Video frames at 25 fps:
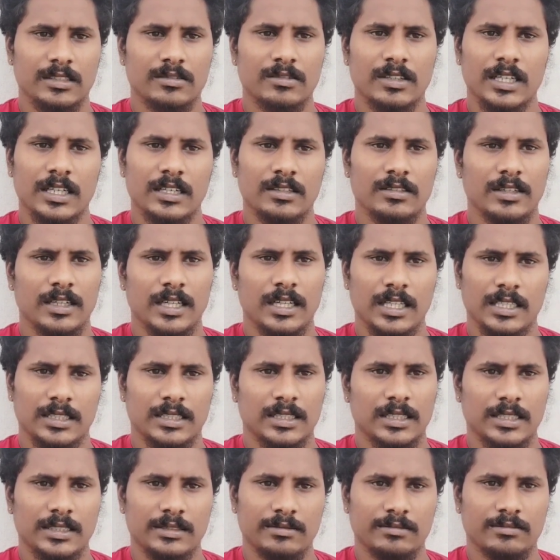ఇరవై ఐదు వేలు
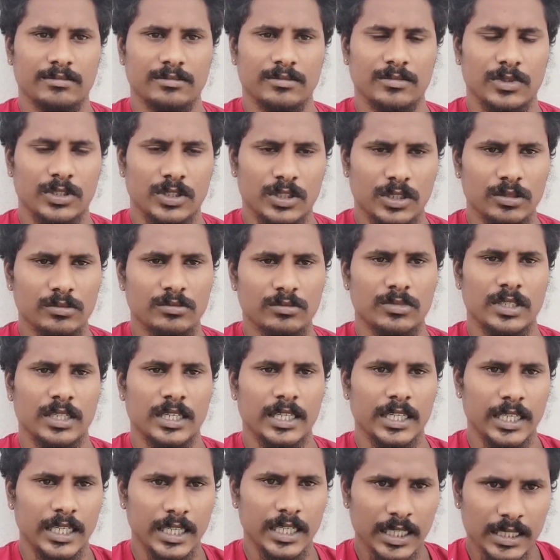వస్తాయి మొత్తం
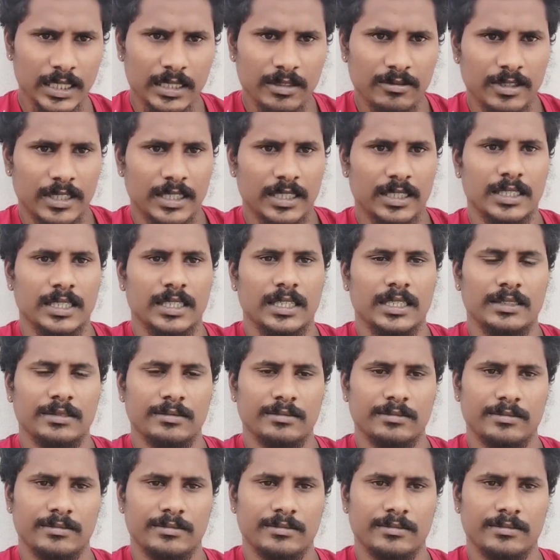డే అంతా పడితే